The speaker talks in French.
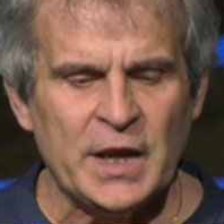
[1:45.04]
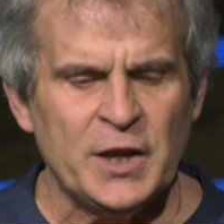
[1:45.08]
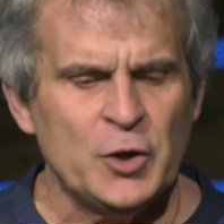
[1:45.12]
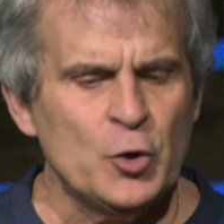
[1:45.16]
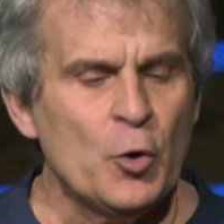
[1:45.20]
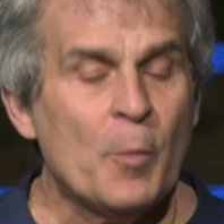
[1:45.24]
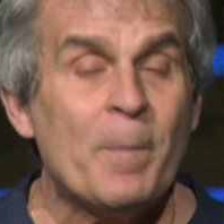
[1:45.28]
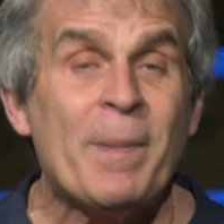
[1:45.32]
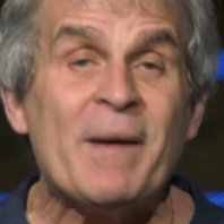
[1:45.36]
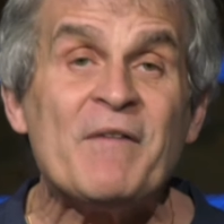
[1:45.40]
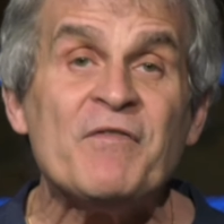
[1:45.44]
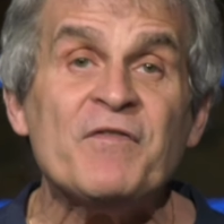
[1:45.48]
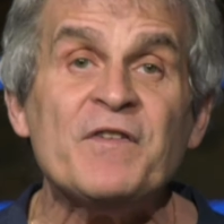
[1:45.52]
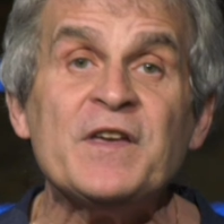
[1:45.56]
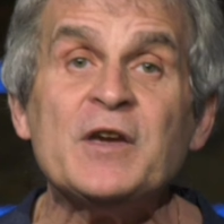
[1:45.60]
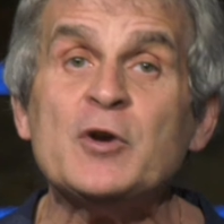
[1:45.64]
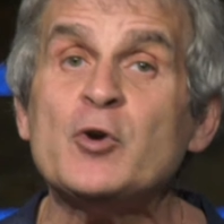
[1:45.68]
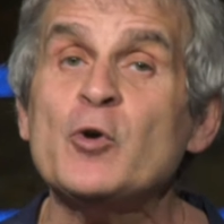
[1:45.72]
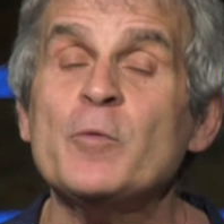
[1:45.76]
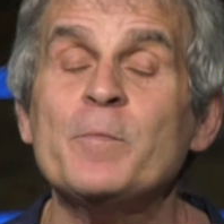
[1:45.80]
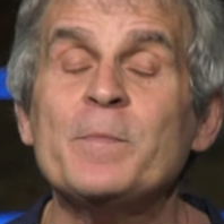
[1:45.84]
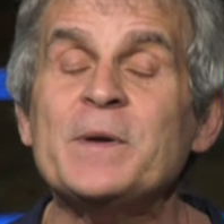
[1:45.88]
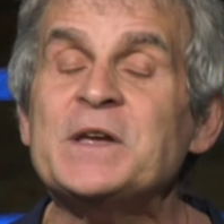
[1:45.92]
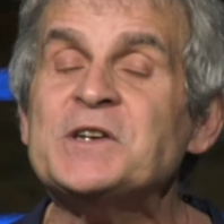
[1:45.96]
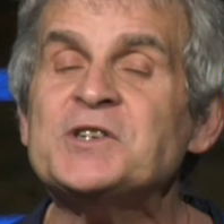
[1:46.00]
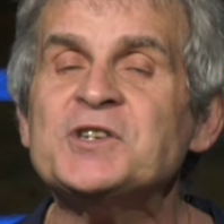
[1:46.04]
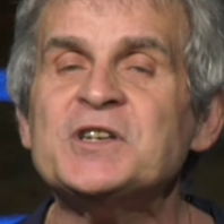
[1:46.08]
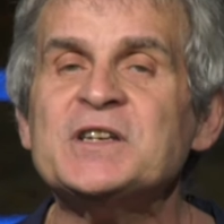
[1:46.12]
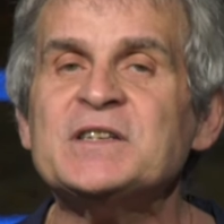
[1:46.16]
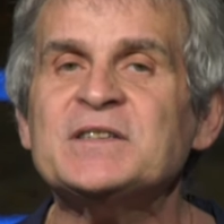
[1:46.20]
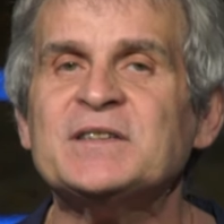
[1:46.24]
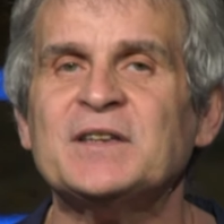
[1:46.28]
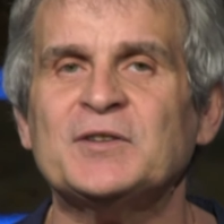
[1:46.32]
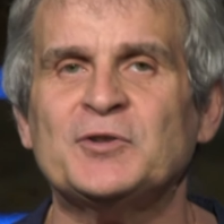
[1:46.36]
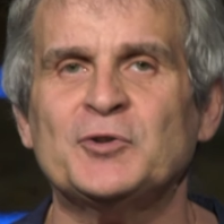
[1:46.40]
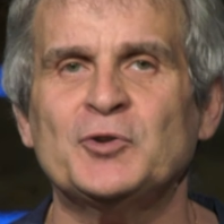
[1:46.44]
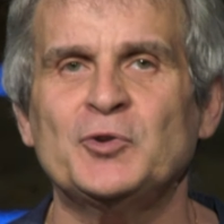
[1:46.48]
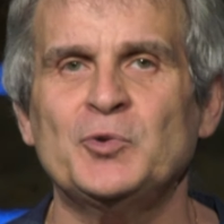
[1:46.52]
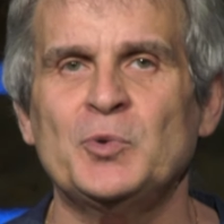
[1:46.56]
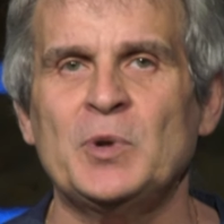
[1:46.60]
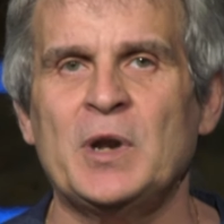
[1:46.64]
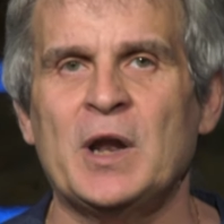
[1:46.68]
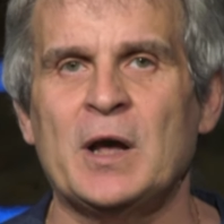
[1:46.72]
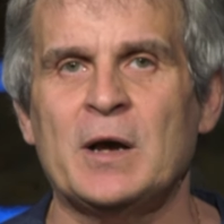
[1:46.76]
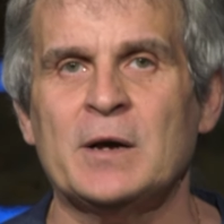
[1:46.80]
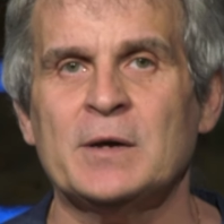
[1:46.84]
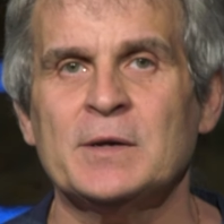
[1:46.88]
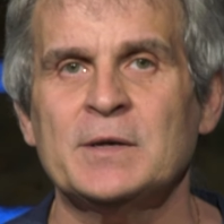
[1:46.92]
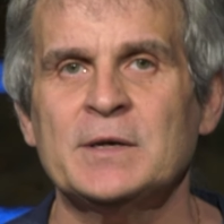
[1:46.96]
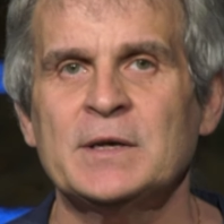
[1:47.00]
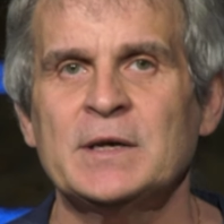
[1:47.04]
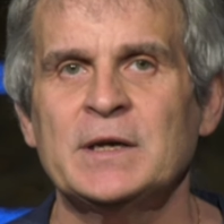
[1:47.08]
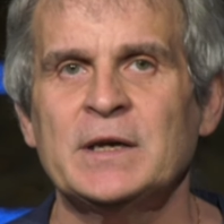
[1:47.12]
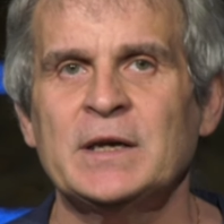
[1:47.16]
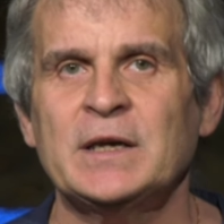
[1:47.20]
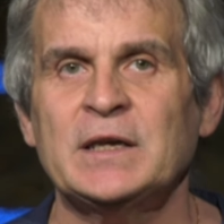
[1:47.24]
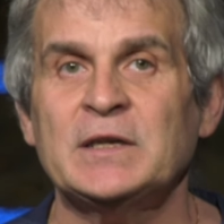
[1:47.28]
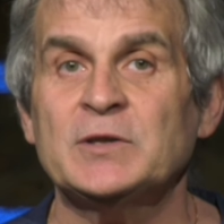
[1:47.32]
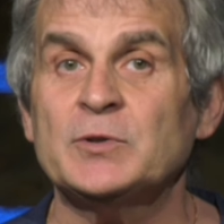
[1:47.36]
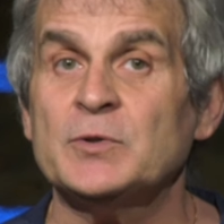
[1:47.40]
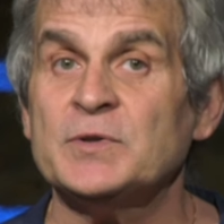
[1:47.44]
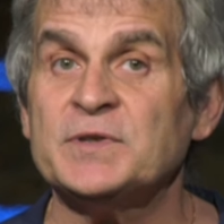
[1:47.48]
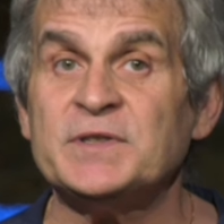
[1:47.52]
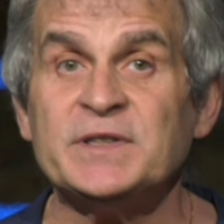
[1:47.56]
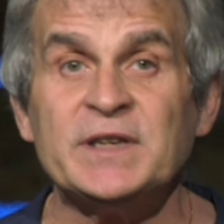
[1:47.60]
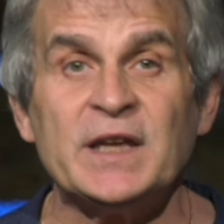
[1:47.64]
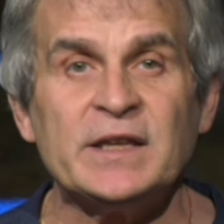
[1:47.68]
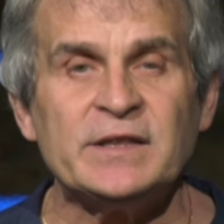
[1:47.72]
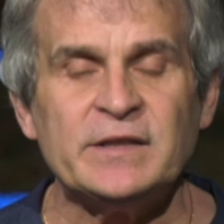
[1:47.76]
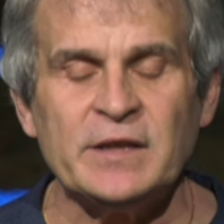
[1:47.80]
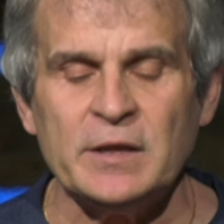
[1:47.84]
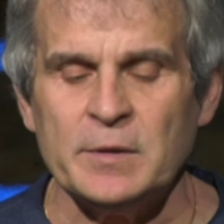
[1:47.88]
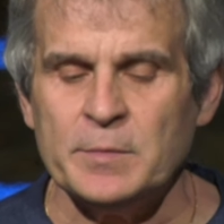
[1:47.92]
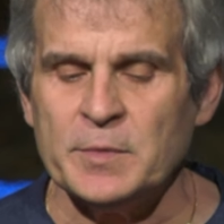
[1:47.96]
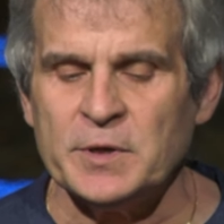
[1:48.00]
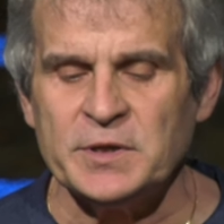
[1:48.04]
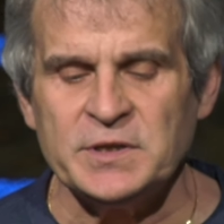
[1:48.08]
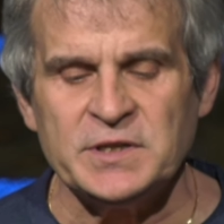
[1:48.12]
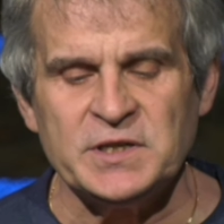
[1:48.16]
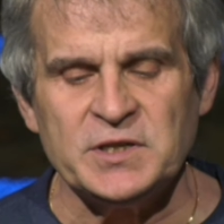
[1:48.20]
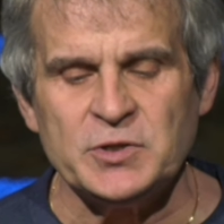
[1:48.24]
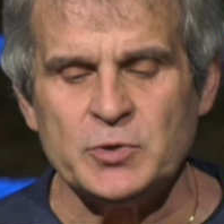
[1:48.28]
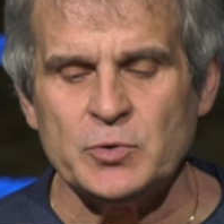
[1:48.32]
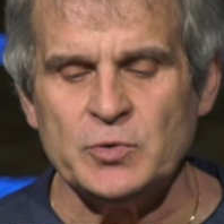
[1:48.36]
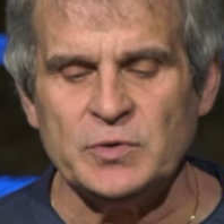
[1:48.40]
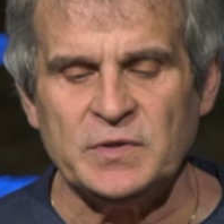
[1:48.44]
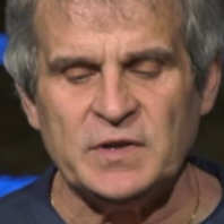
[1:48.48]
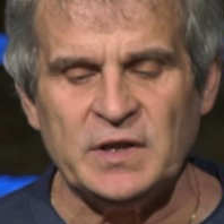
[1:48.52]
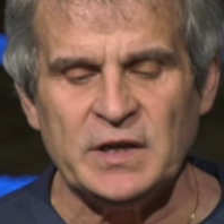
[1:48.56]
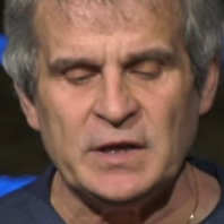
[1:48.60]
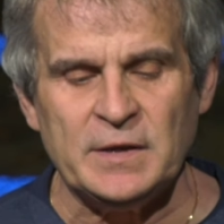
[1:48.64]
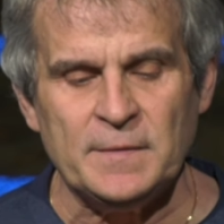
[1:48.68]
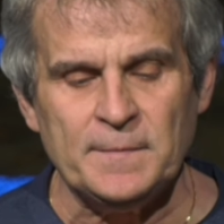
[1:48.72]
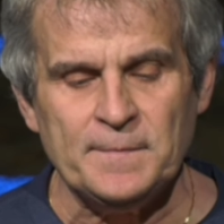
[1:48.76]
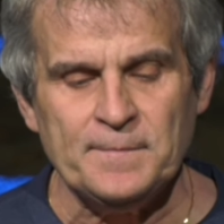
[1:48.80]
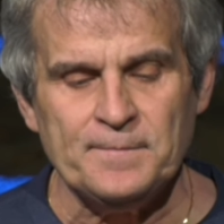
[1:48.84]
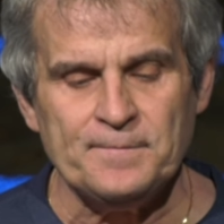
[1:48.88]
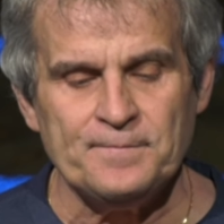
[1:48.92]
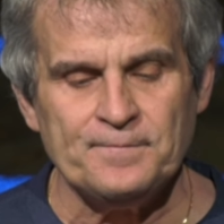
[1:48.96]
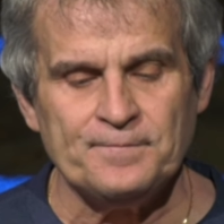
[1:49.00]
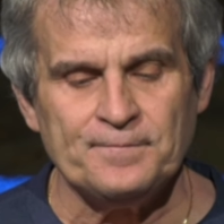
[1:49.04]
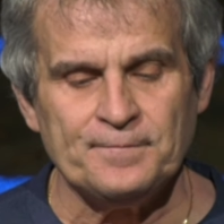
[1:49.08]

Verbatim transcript: Ils n'ont pas fait que pécher cette nuit-là. Ils ont certainement discuté.